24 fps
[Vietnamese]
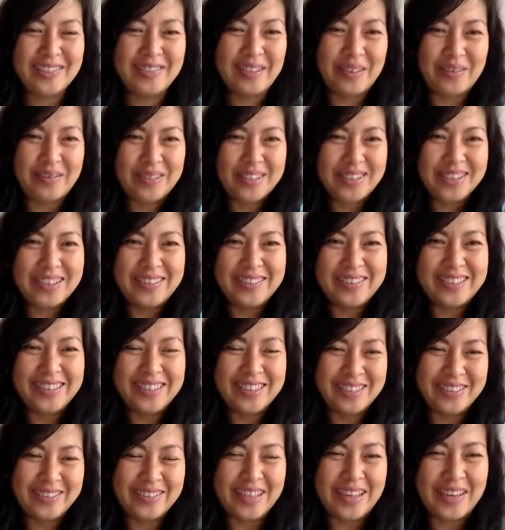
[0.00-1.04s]
hy vọng là nhiều
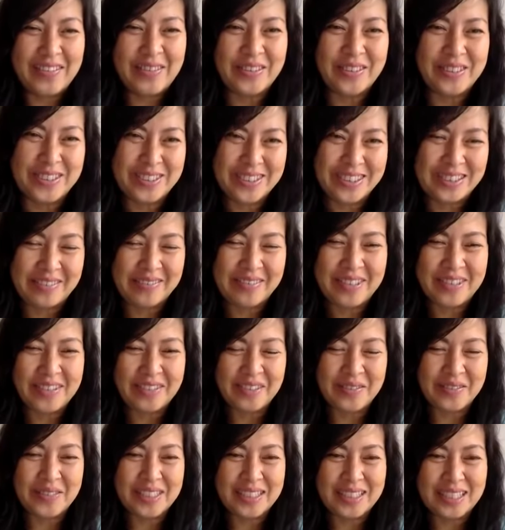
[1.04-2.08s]
người hiểu theo rồi trời cảm ơn
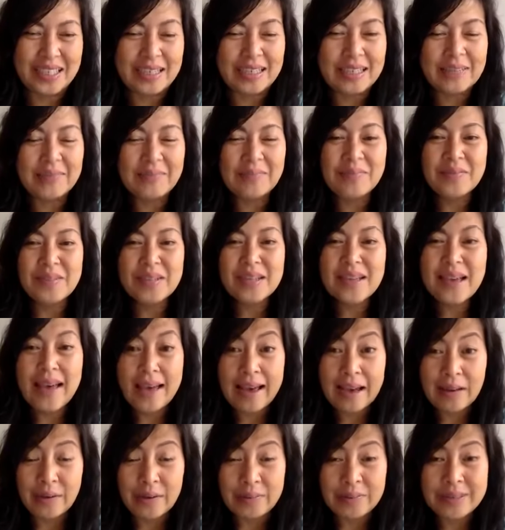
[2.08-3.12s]
Nguyễn Minh Chánh
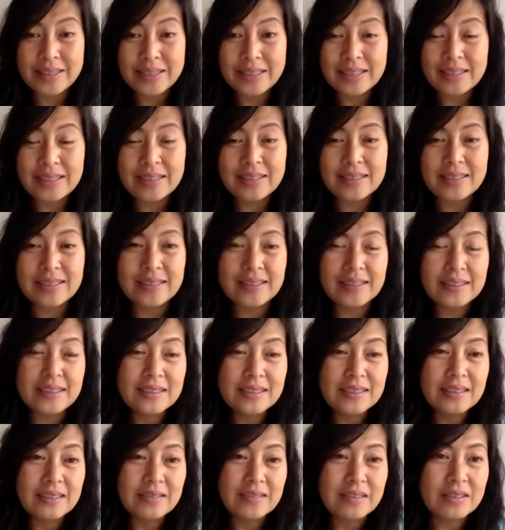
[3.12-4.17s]
à Nguyễn Minh Chánh ơi
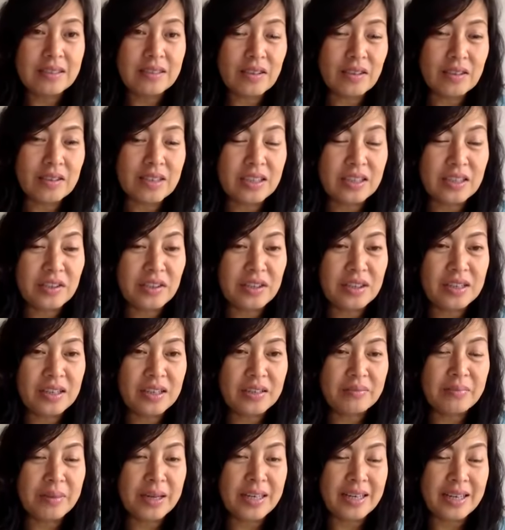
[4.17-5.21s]
có chị có
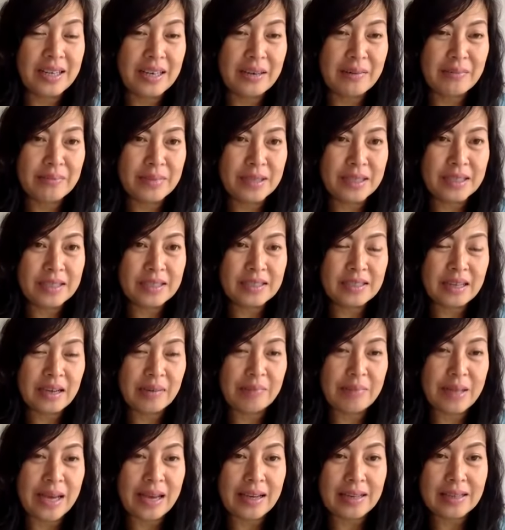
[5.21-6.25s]
lời mời là em à,
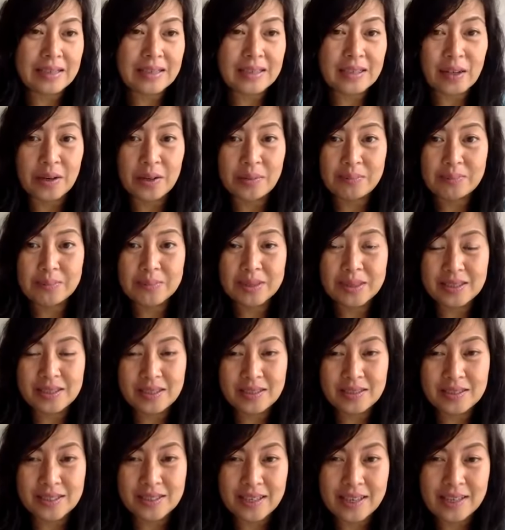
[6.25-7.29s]
tham gia cái nhóm
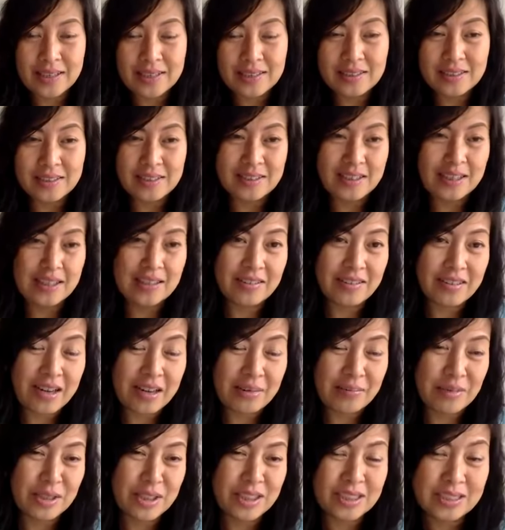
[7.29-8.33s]
Trần Thị Ái Liên trên
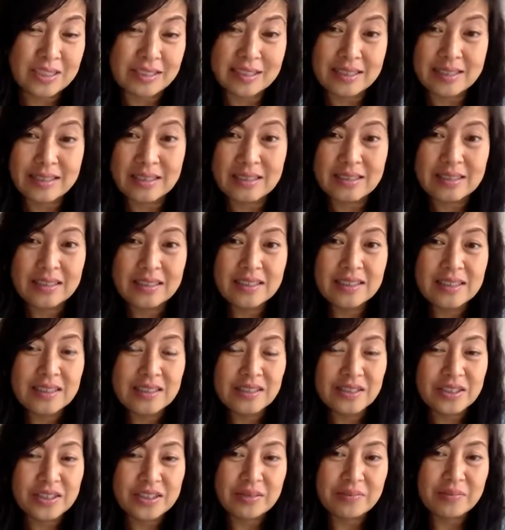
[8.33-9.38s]
Telegram của chị á
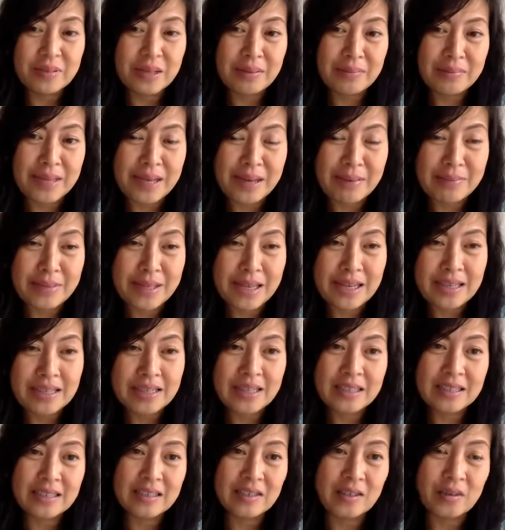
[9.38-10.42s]
rồi xong rồi em tham gia
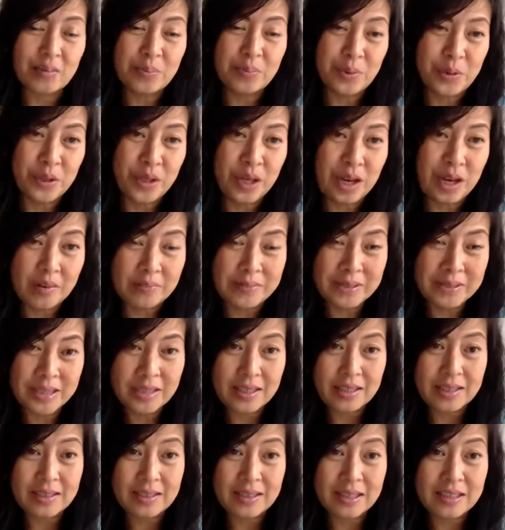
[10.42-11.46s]
cái buổi họp
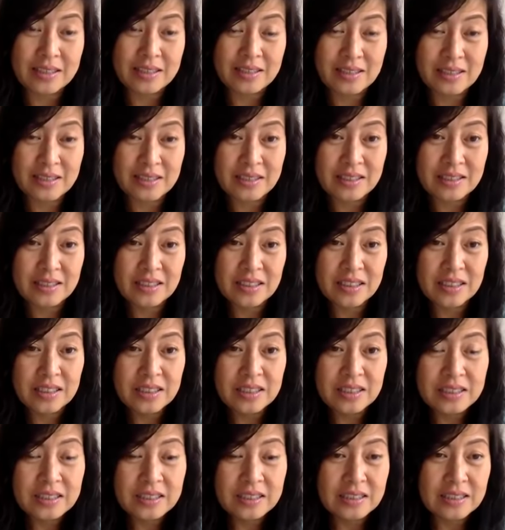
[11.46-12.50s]
set intention
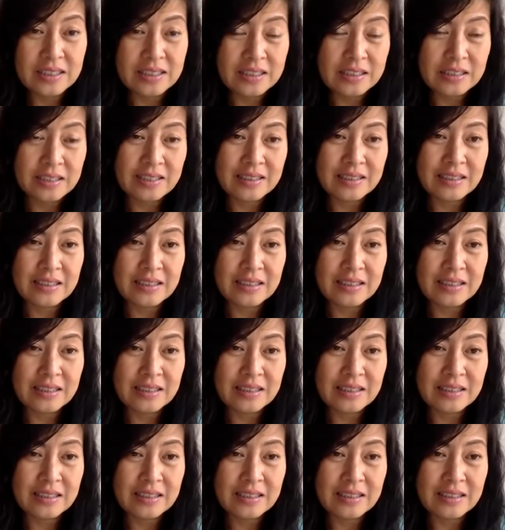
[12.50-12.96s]
uh,